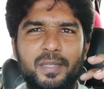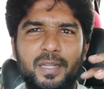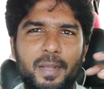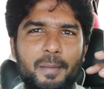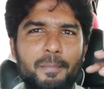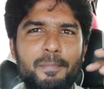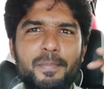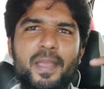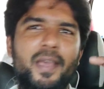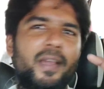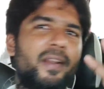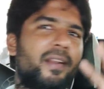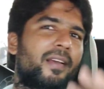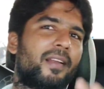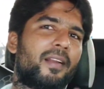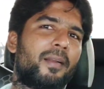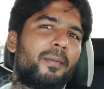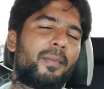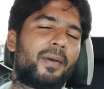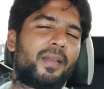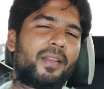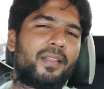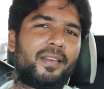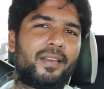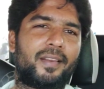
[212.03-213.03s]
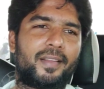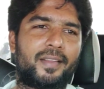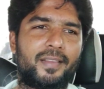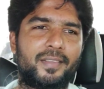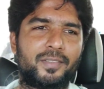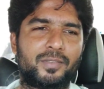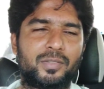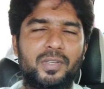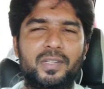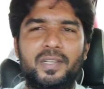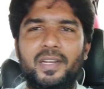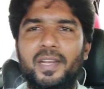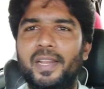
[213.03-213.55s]
கம்மியாக இருக்கிற மாதிரி இருக்குது
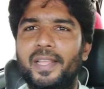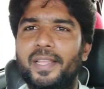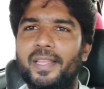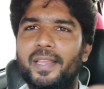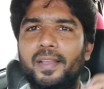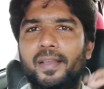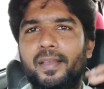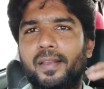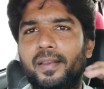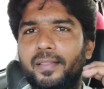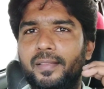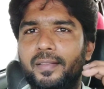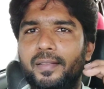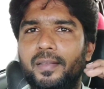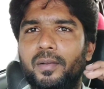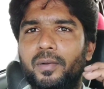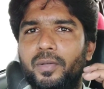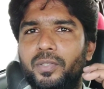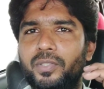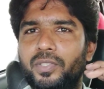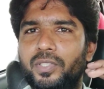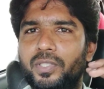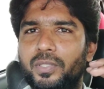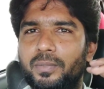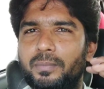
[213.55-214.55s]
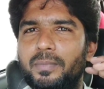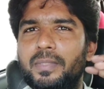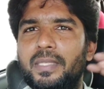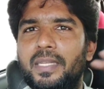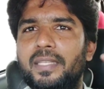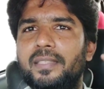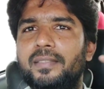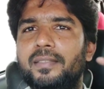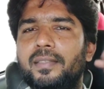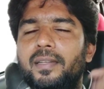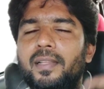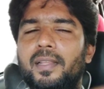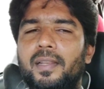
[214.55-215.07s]
ஸோ அதனால் கேட்குறதுக்கு கொஞ்சம்
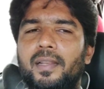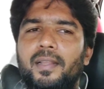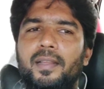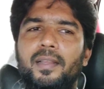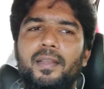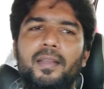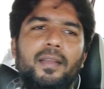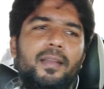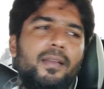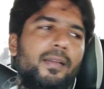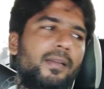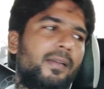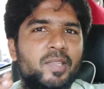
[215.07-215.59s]
டீசெண்டா இருக்குது